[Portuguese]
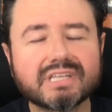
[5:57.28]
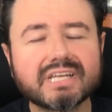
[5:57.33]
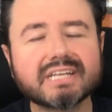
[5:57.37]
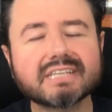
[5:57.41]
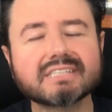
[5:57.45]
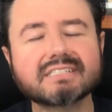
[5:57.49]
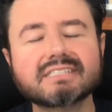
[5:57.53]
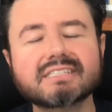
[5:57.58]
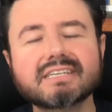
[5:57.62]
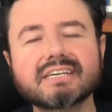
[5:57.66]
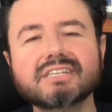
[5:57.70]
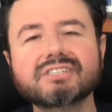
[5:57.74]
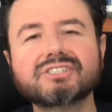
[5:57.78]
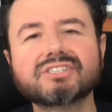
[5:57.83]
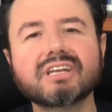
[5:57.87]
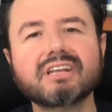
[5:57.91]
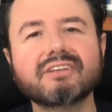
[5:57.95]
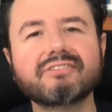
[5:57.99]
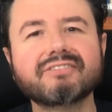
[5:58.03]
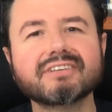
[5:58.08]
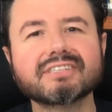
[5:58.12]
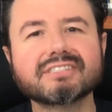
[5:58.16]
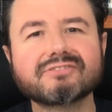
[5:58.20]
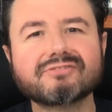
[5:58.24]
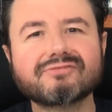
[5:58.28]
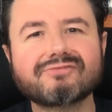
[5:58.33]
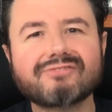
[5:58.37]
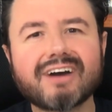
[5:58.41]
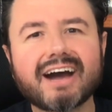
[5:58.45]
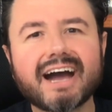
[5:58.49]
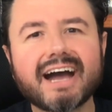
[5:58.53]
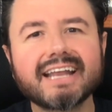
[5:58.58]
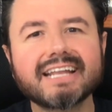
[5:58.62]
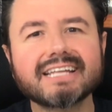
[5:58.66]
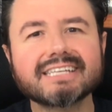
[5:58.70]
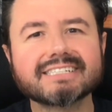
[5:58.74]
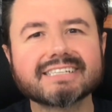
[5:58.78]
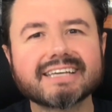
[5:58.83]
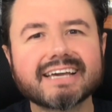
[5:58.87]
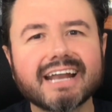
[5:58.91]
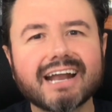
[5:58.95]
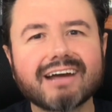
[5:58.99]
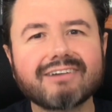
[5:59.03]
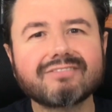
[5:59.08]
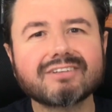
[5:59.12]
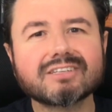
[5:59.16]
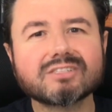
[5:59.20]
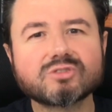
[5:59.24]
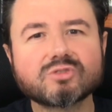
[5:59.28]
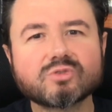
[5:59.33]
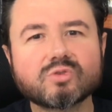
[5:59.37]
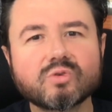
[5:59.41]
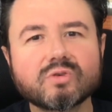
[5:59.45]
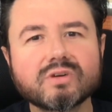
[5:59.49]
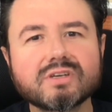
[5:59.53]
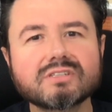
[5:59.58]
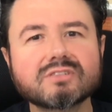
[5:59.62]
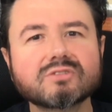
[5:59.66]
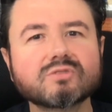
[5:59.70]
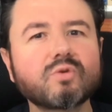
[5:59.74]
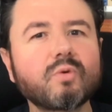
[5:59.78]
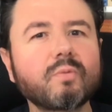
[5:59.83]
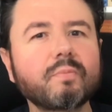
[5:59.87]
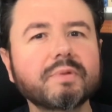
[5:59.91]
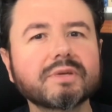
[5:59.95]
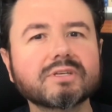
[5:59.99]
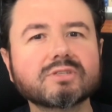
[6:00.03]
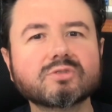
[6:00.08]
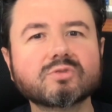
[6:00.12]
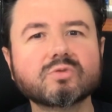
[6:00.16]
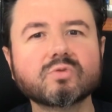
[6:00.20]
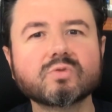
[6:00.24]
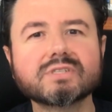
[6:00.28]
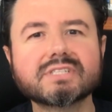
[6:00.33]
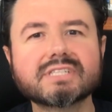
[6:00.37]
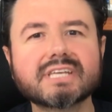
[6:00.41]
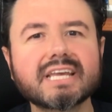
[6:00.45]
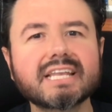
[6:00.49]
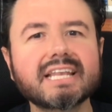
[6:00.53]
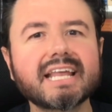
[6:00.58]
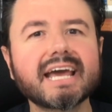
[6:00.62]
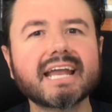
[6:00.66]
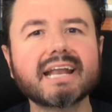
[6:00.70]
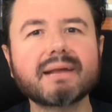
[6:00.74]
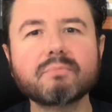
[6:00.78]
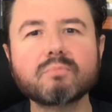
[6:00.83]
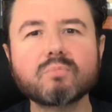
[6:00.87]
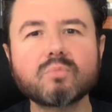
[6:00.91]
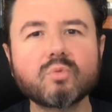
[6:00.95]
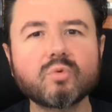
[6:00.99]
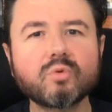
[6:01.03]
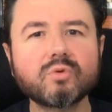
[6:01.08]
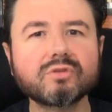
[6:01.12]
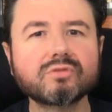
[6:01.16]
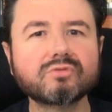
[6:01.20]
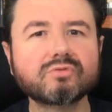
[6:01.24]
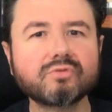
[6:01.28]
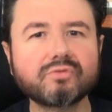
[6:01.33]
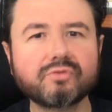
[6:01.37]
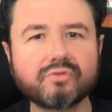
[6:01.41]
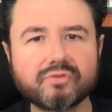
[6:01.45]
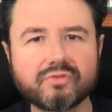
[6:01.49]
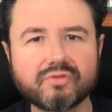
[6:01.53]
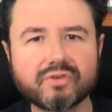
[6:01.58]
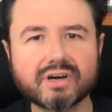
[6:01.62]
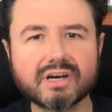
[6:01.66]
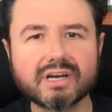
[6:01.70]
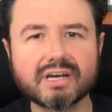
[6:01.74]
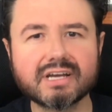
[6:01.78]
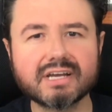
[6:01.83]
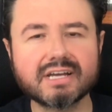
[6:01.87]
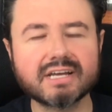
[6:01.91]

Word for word: interessante que ele fez várias gravações com pessoas que ele era muito fã,